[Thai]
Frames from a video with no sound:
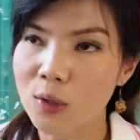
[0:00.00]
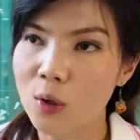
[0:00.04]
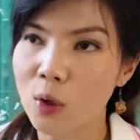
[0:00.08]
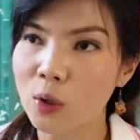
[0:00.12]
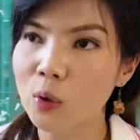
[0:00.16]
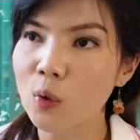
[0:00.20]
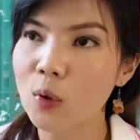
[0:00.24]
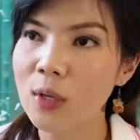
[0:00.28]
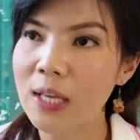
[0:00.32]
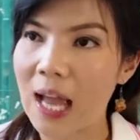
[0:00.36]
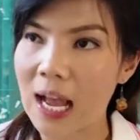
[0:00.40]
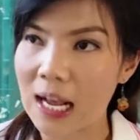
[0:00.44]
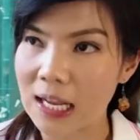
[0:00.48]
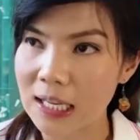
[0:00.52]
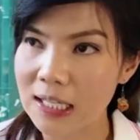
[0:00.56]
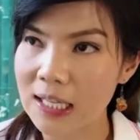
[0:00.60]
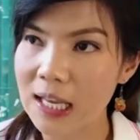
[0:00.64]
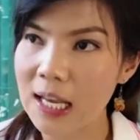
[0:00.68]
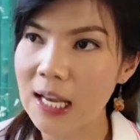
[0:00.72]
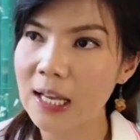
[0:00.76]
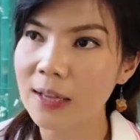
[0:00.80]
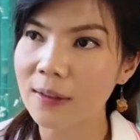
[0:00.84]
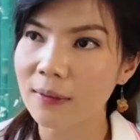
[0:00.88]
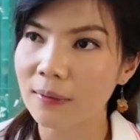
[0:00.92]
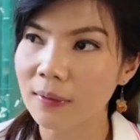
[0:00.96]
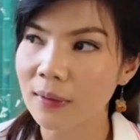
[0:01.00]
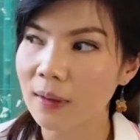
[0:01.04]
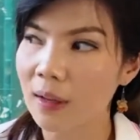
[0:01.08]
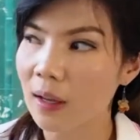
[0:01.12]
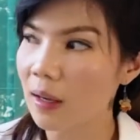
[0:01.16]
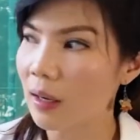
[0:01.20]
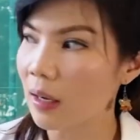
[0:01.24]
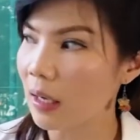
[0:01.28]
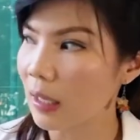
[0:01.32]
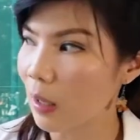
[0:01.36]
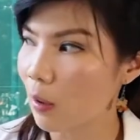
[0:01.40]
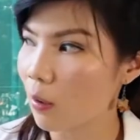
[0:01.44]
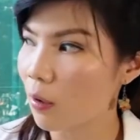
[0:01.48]
ยกตัวอย่างเช่น เ,
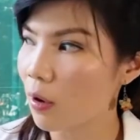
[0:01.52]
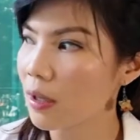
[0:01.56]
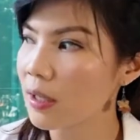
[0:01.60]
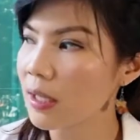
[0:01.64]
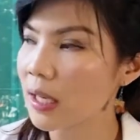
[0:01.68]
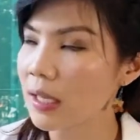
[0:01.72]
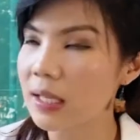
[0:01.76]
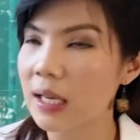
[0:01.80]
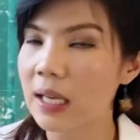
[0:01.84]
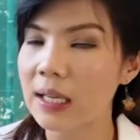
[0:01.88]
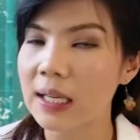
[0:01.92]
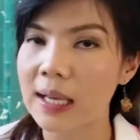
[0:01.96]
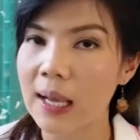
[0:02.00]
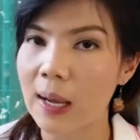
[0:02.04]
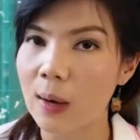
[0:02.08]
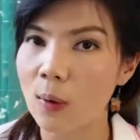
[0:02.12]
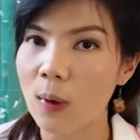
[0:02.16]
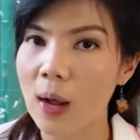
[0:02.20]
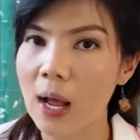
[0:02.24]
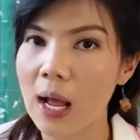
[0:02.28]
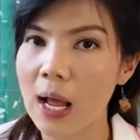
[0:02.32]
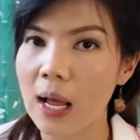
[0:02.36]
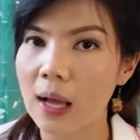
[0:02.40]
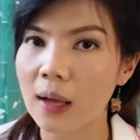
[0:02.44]
เราก็จะเฉลี่ยว่า